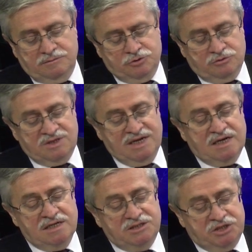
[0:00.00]
çok
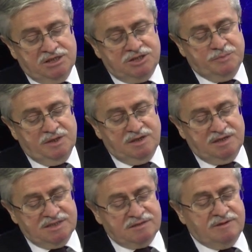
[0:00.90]
değerli
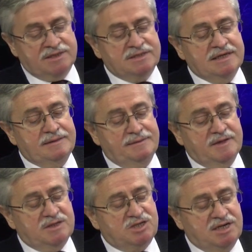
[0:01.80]
çalışmalarınız var.
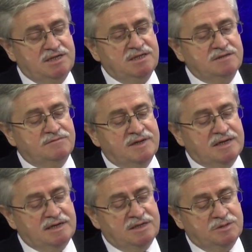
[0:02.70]
Şehir
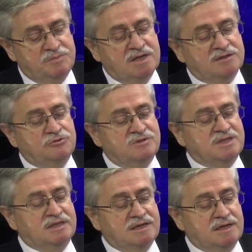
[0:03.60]
ve edebiyat
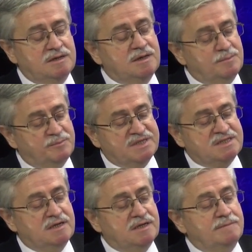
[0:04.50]
üzerine.
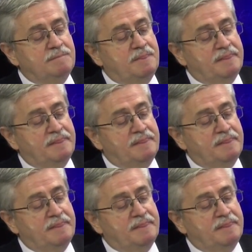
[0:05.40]
Mesela